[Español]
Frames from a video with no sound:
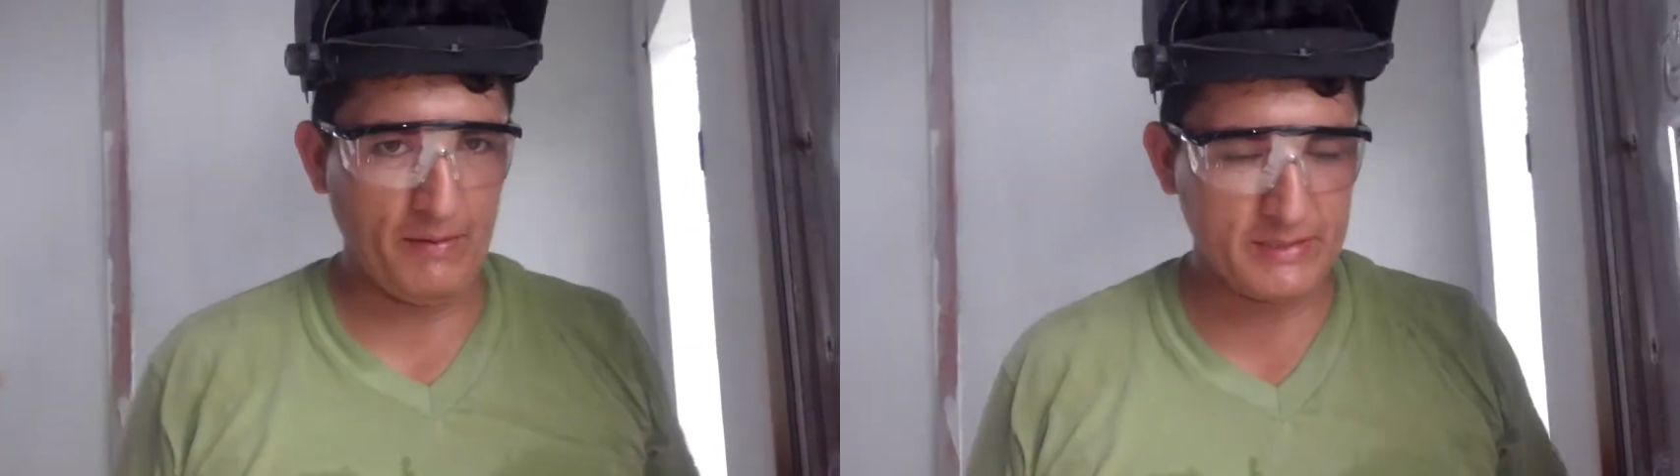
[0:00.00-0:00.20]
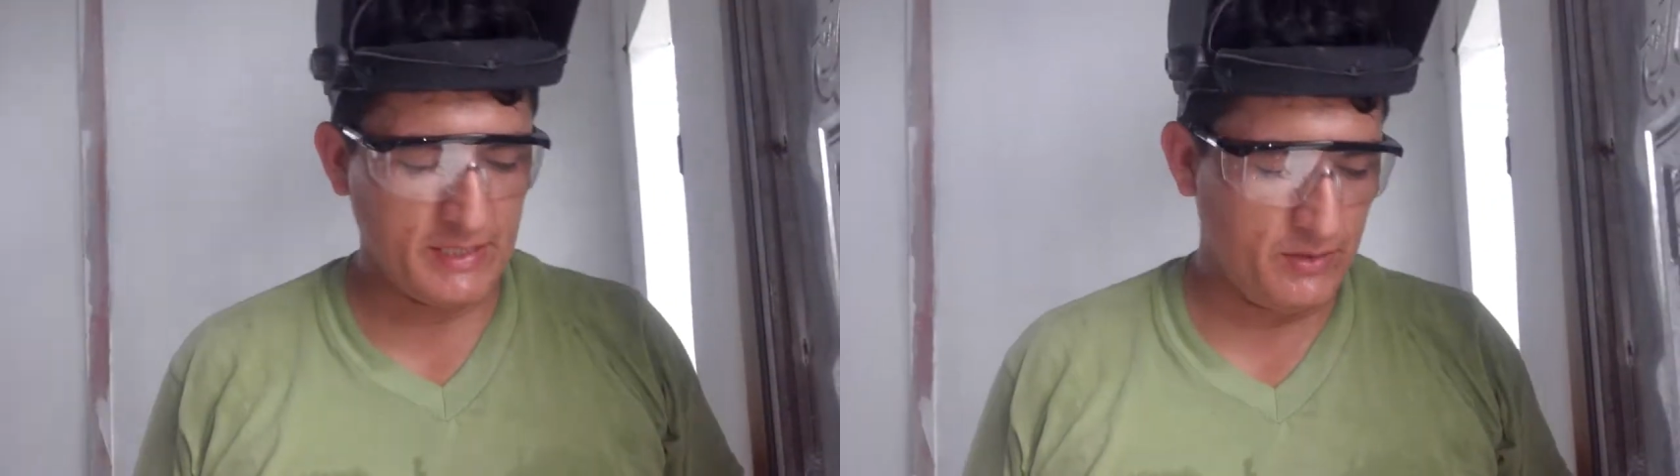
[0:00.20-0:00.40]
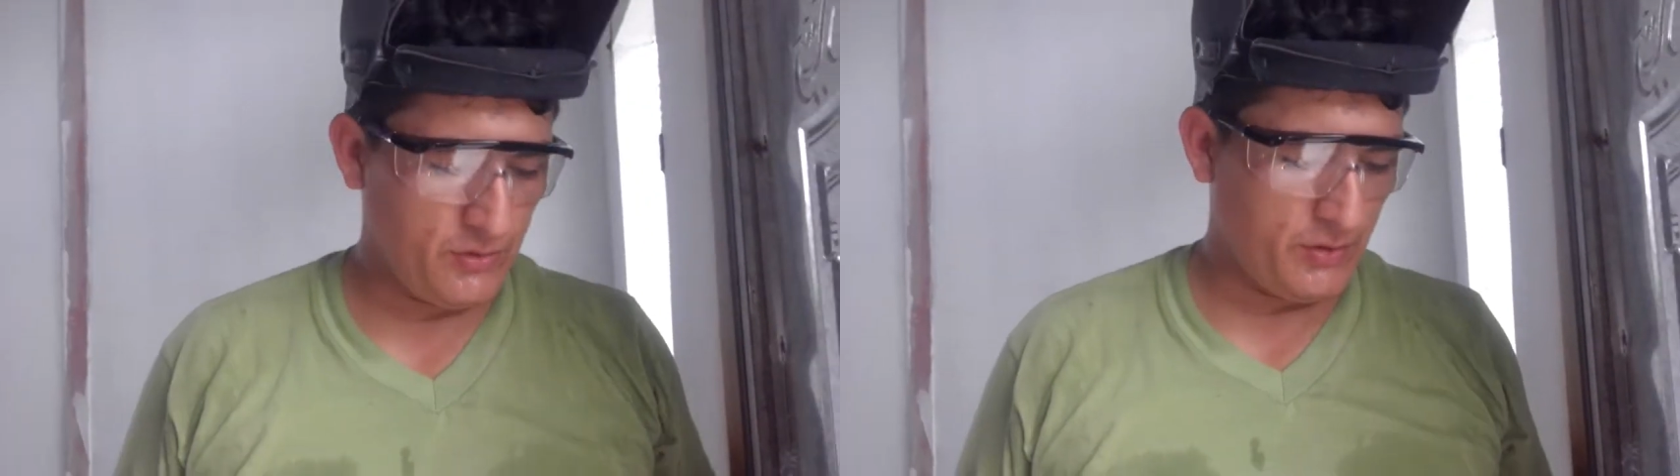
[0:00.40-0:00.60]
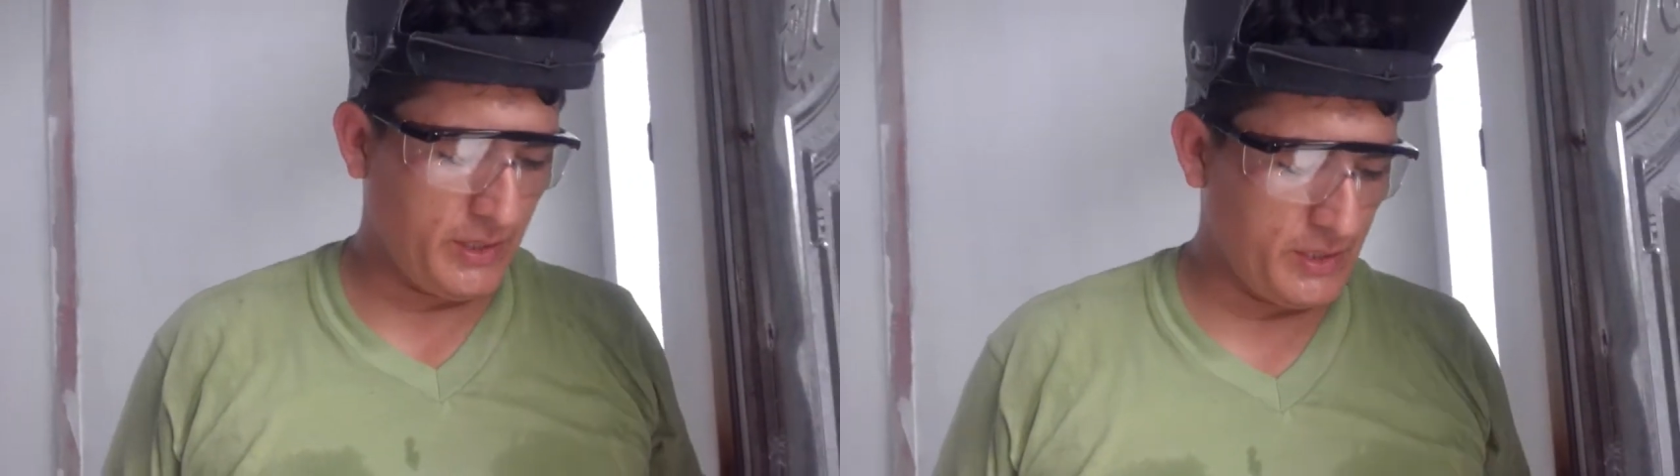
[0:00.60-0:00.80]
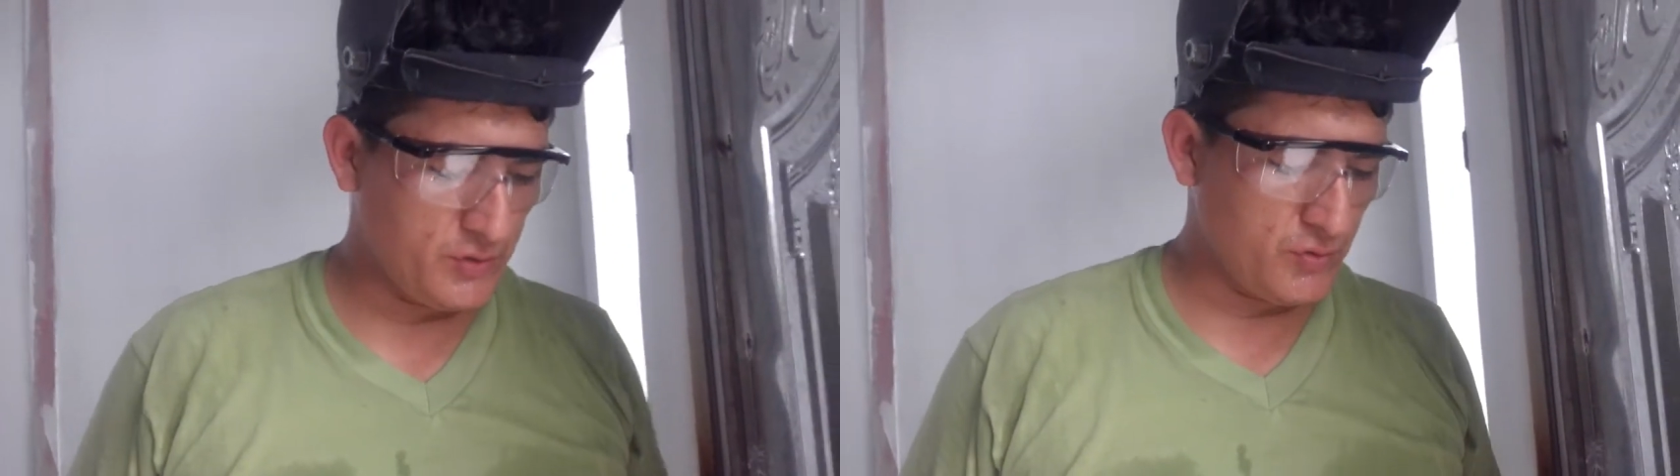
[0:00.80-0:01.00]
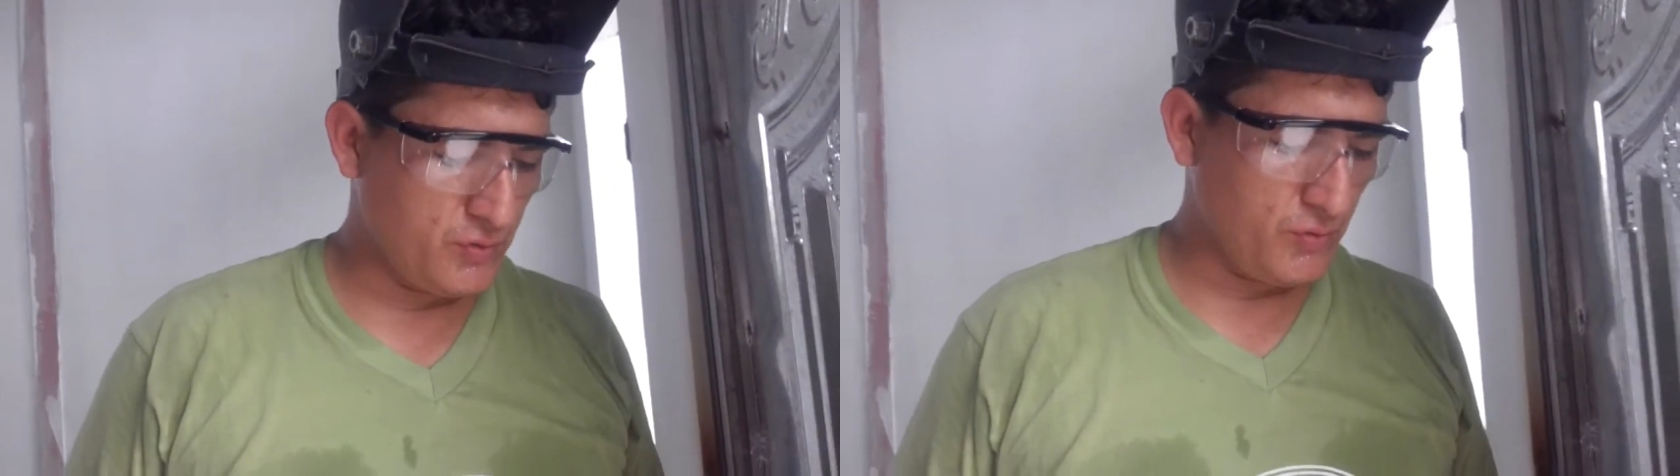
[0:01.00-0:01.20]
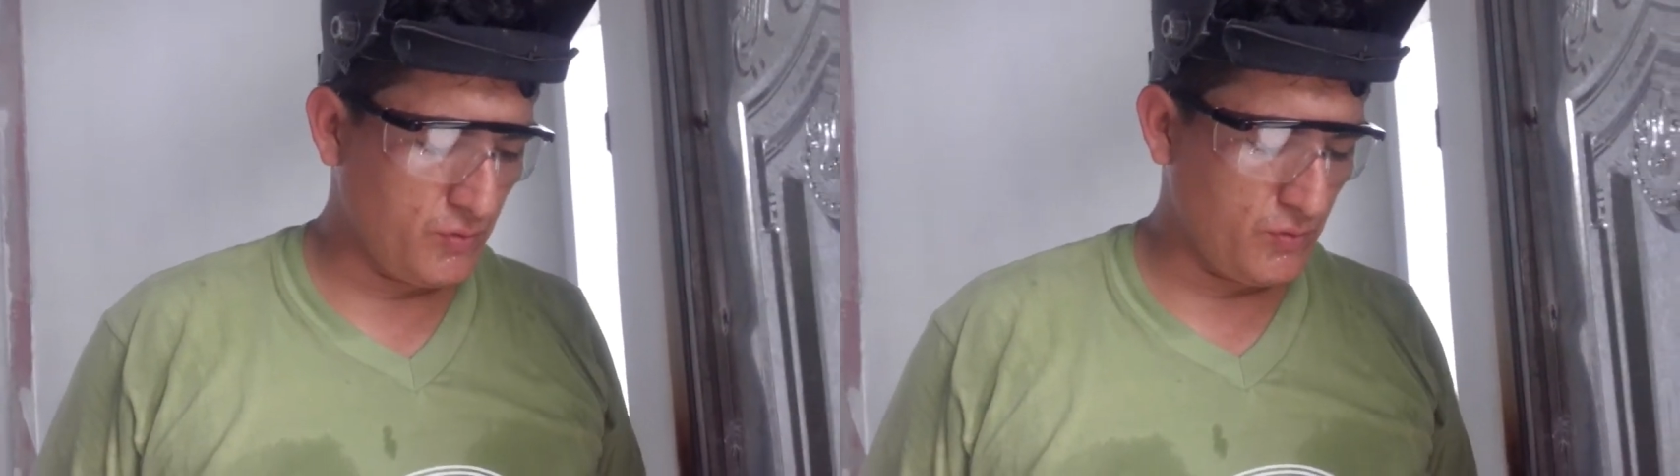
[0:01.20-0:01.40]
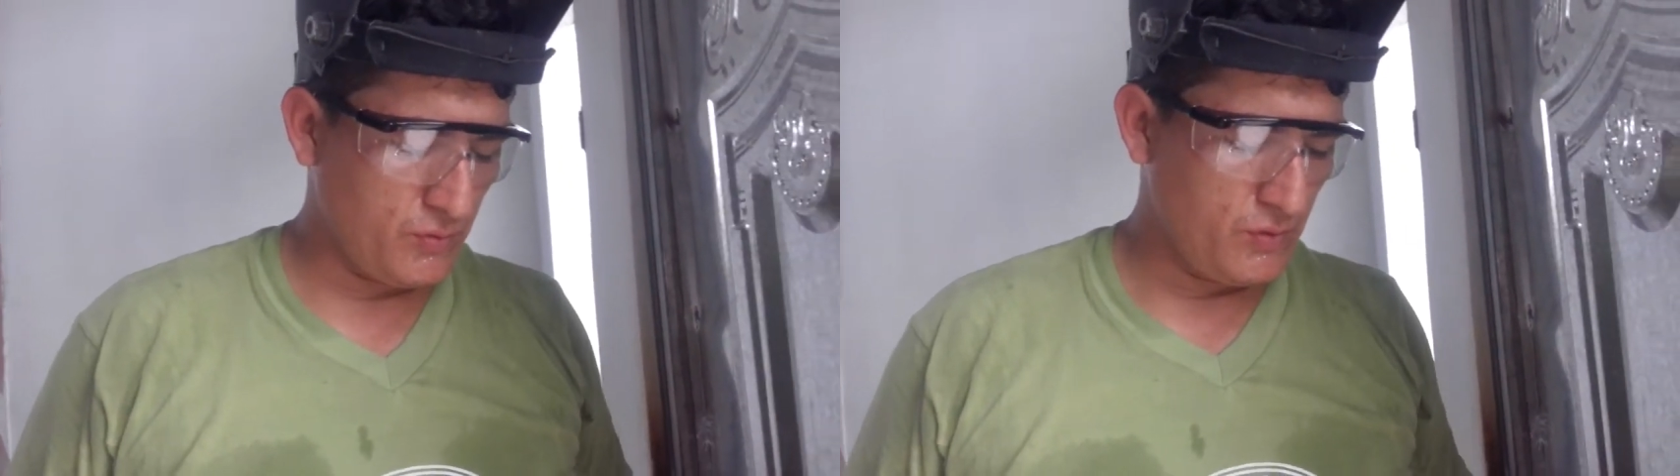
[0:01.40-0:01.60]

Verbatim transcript: avanzando en su